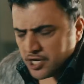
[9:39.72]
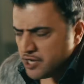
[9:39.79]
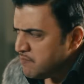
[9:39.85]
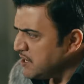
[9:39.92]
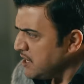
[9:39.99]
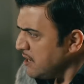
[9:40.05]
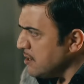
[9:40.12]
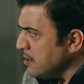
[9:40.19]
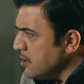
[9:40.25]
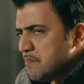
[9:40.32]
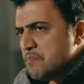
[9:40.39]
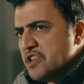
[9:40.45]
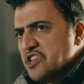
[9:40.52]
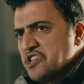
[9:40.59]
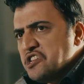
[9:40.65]
Hilmi,
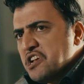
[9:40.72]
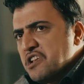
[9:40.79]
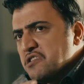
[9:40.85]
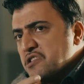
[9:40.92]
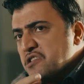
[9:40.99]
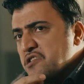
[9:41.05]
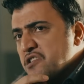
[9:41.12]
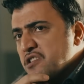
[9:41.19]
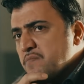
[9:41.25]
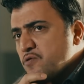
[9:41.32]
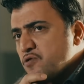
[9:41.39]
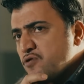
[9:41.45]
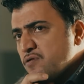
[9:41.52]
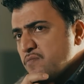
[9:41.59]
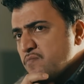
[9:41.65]
bilinçaltının sana bir
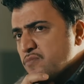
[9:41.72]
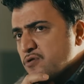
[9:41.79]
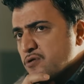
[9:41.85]
oyunu mu